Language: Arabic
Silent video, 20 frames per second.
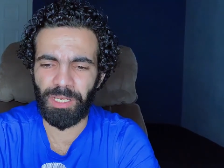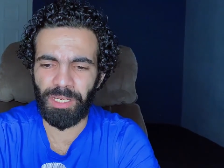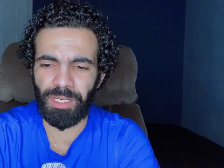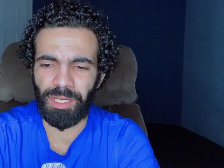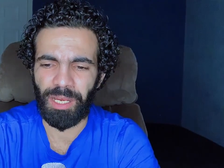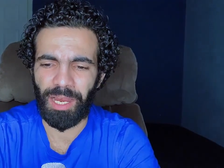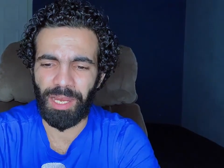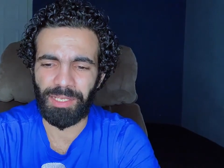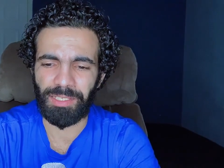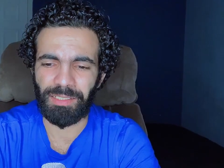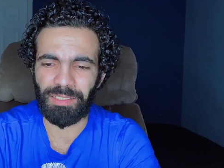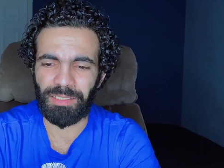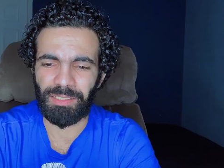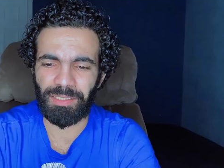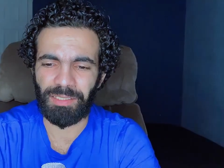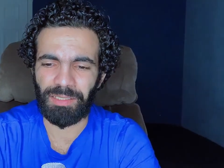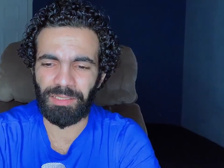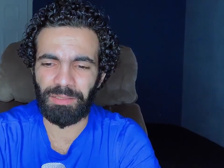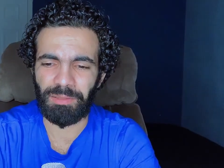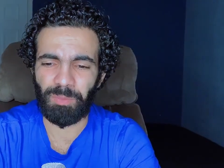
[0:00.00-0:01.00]
عن
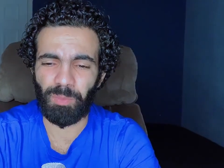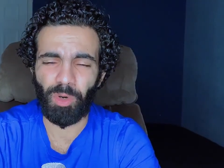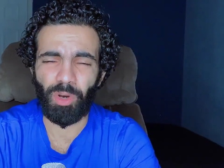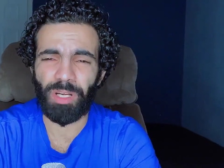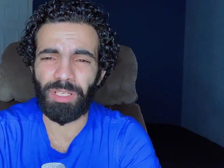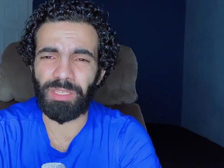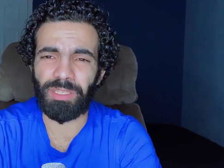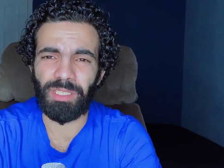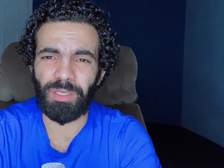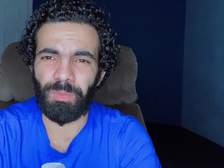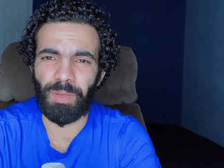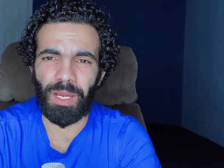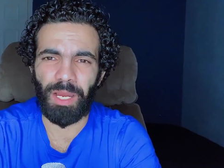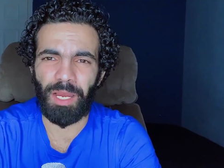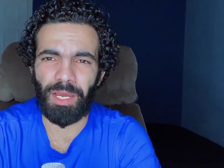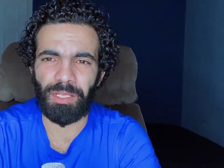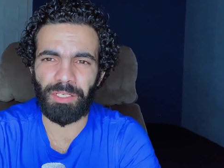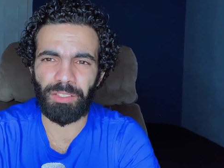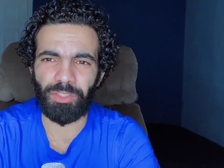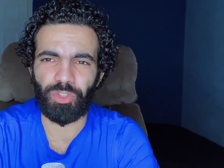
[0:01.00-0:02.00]
مقدمة
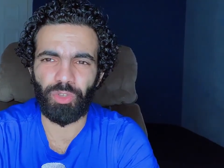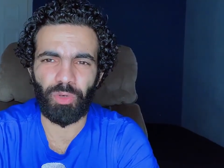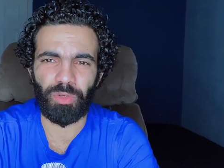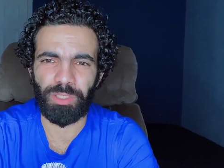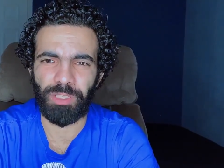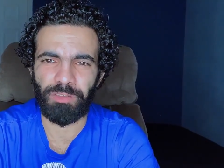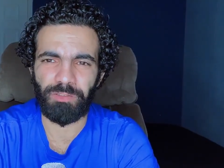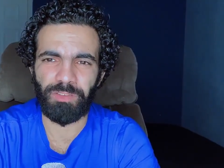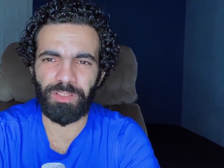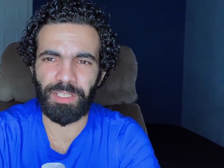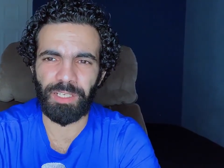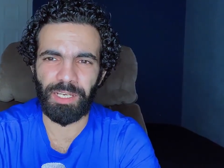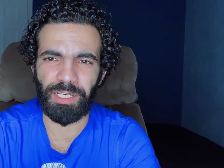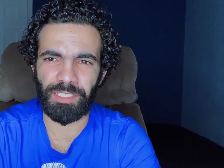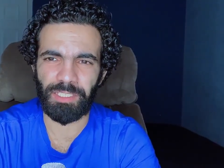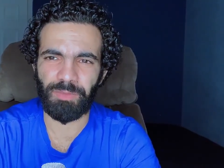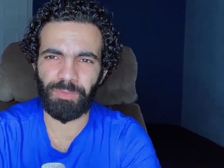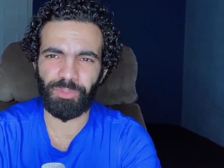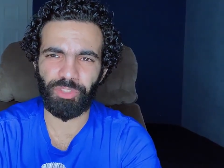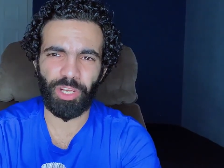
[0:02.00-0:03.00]
عن شغل
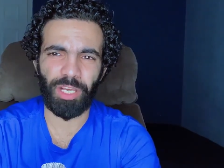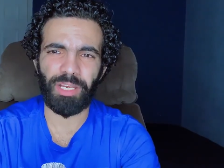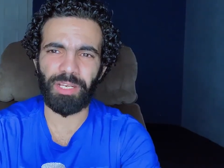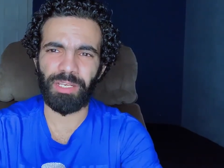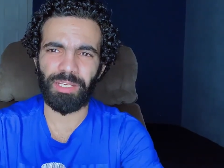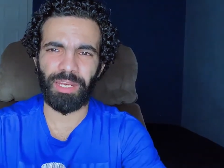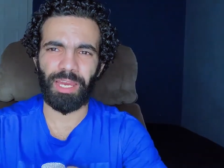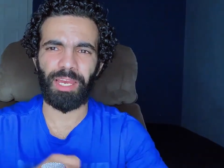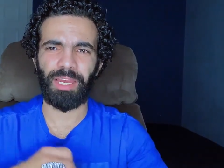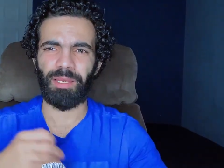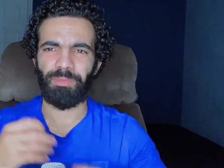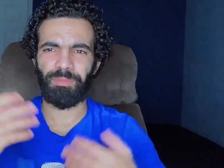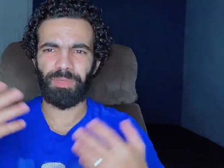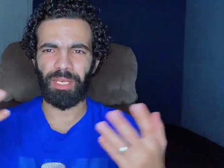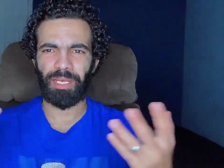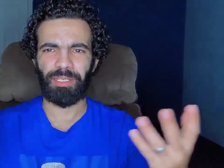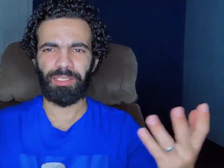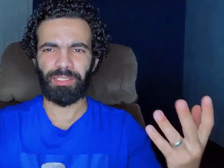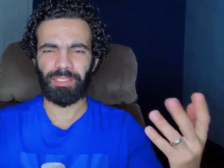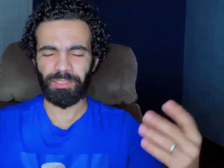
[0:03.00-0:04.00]
الفريلانس بشكل عام
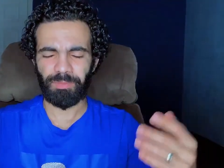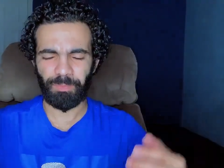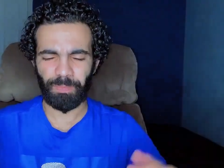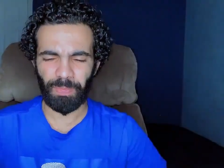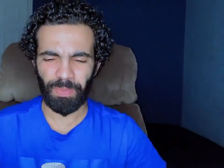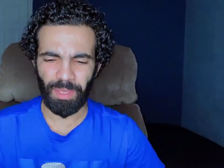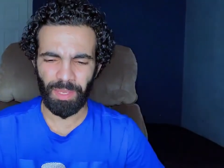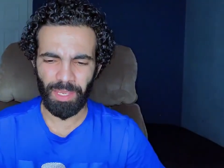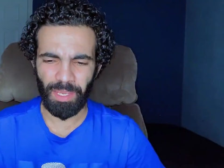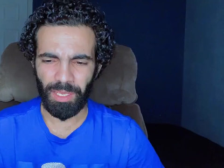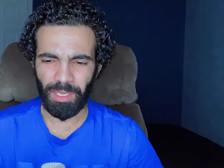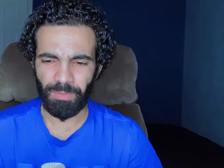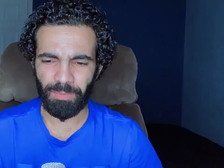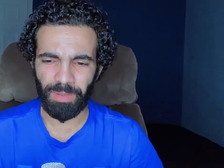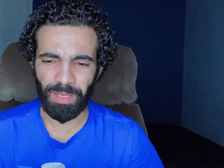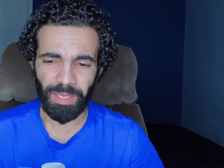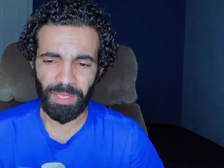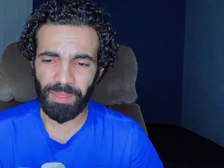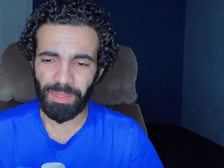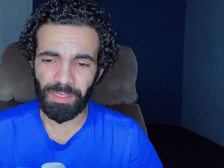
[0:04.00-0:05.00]
يعني
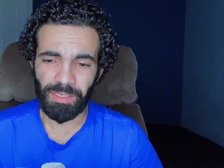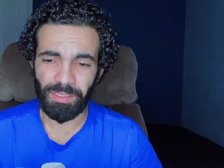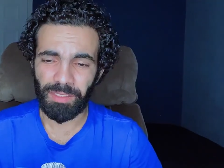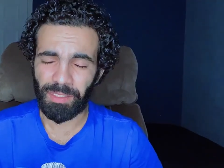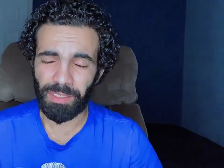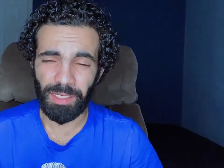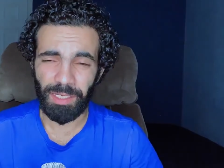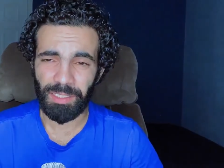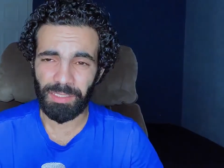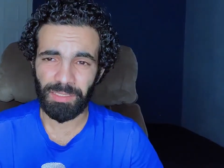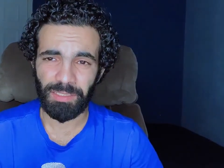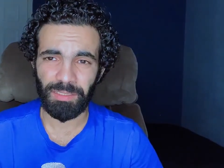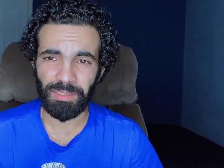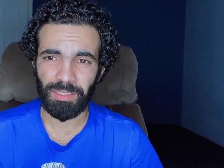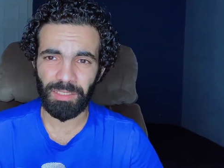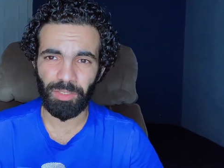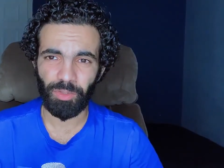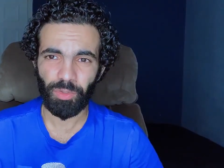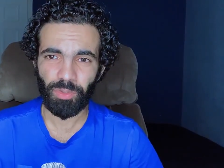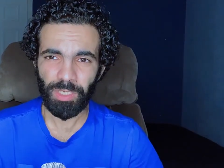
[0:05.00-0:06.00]
بحيث ان الناس
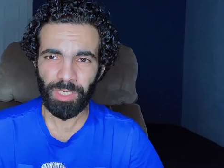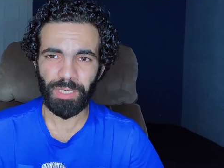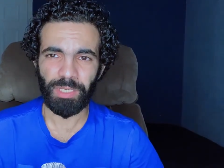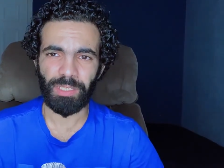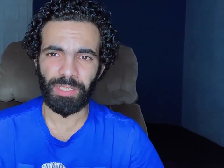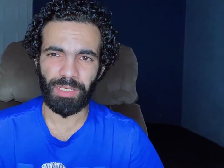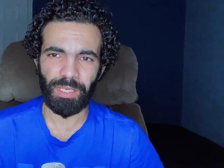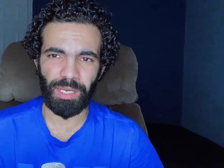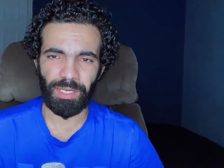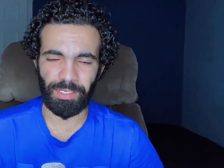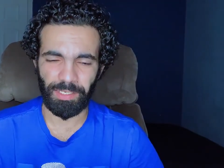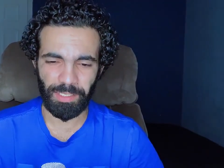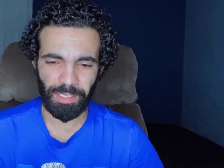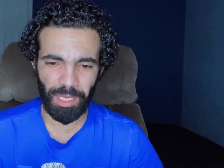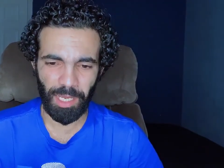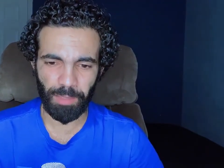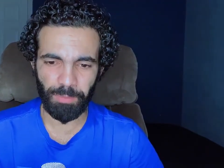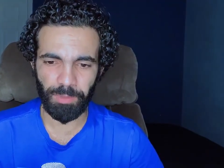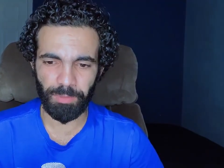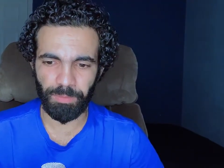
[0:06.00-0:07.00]
اوكي يعني اللي
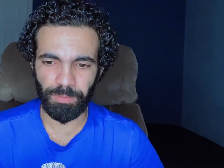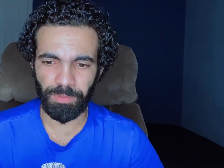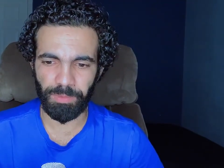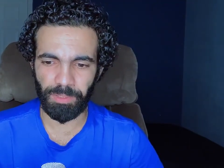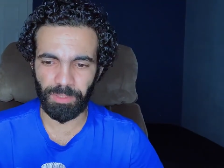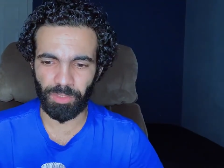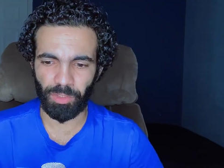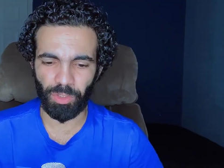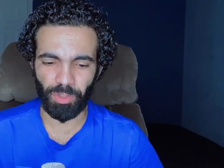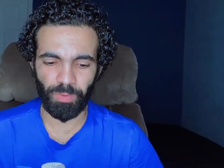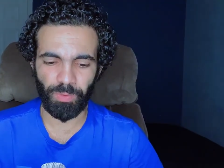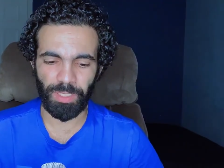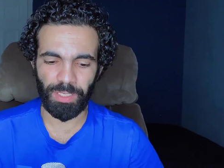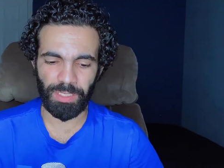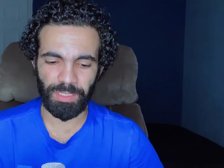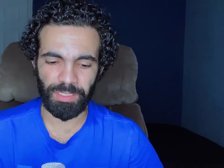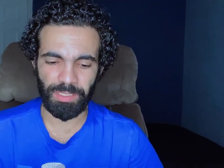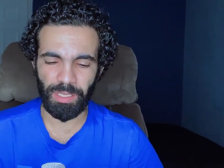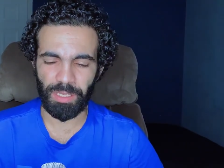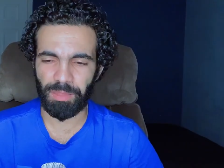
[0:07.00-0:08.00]
حابب ان هو
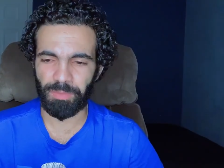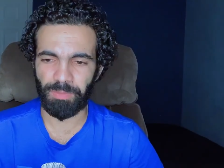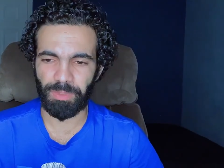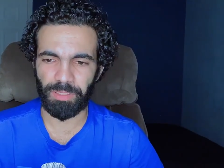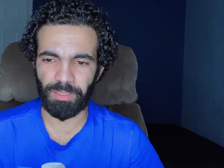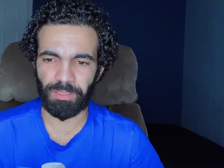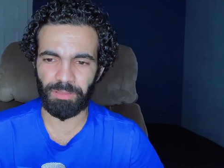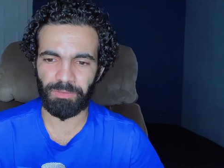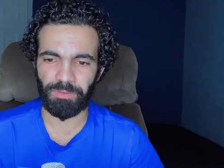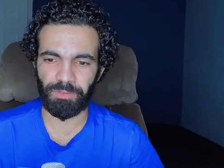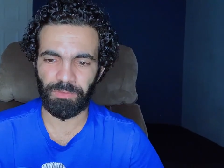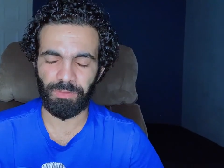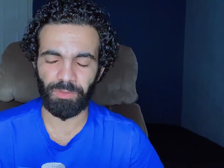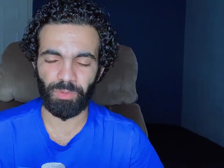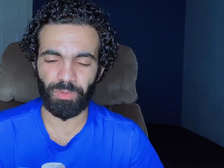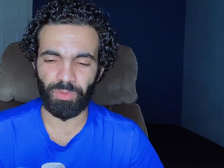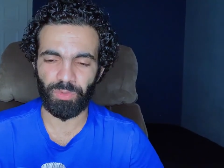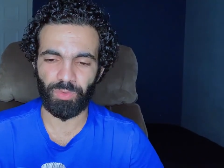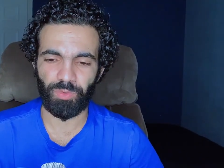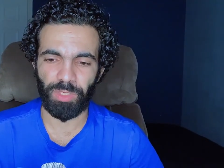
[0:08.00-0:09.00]
يستثمر في
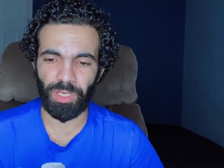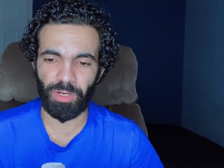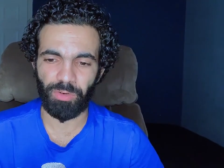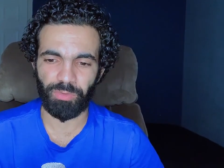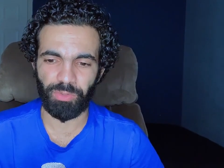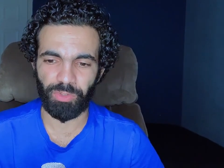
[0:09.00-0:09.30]
فلوسه وياخد